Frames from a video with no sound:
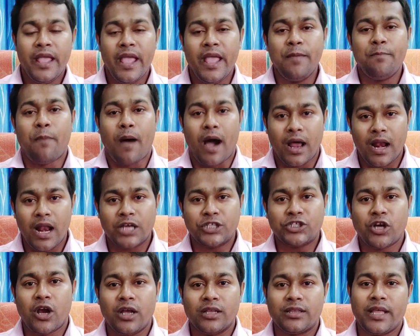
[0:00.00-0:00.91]
এই বাংলা
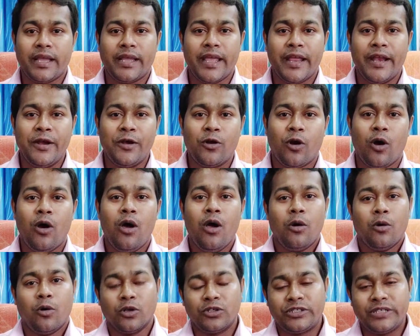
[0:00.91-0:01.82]
সহায়তা কেন্দ্র
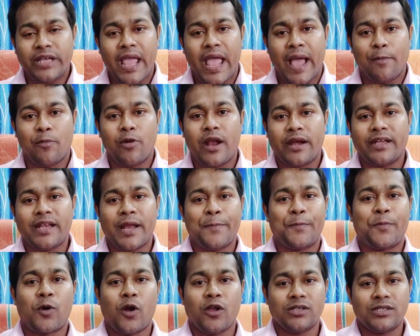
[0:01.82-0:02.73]
হচ্ছে এমন একটা
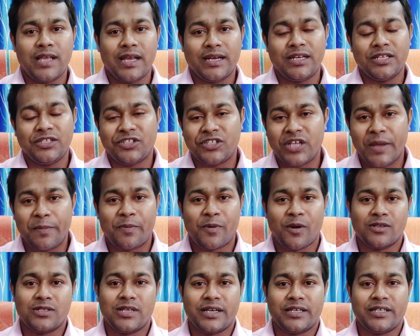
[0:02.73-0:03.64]
প্রজেক্ট যে
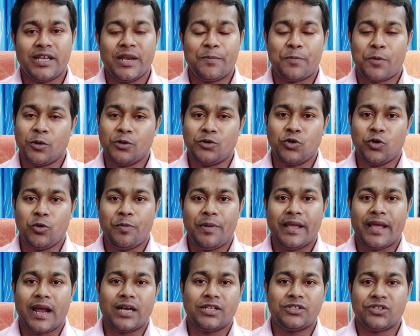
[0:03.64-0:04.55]
প্রজেক্টে প্রচুর
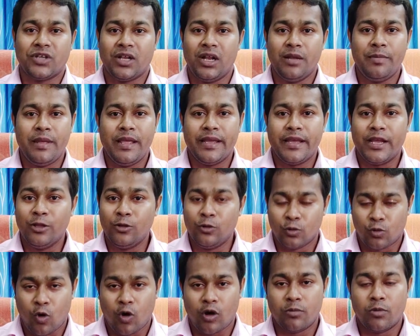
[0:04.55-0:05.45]
বেকার ছেলে মেয়ে
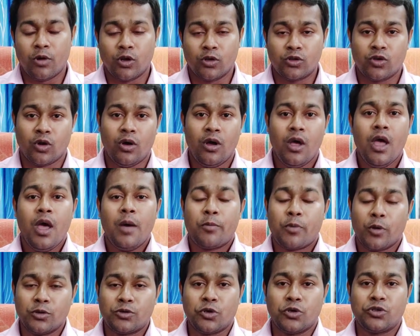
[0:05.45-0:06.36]
কিন্তু কর্মরত
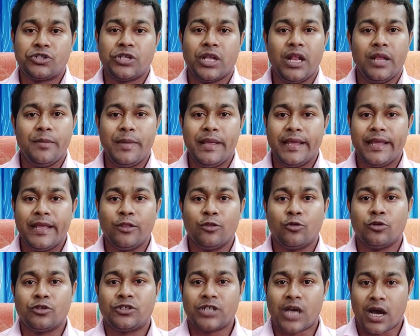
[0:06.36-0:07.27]
প্রচুর ছেলে মেয়ে
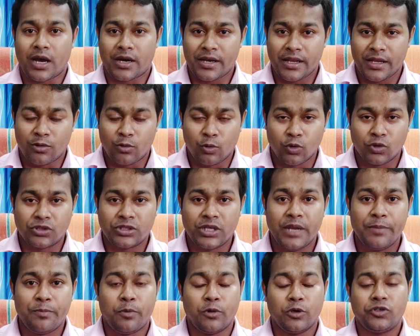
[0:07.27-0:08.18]
কিন্তু চাকরি
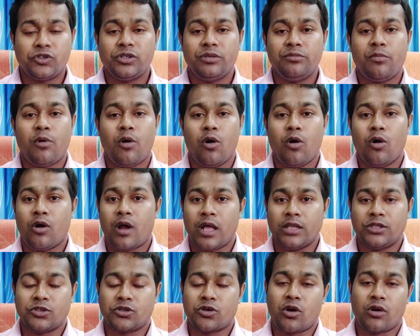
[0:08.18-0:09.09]
করছে পশ্চিমবঙ্গ
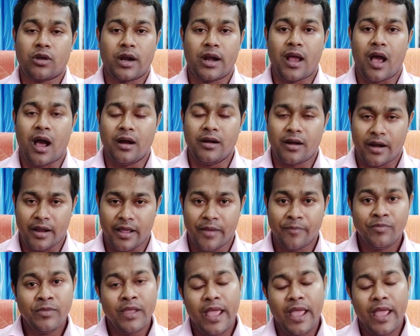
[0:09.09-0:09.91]
রাজ্য সরকারের আন্ডারে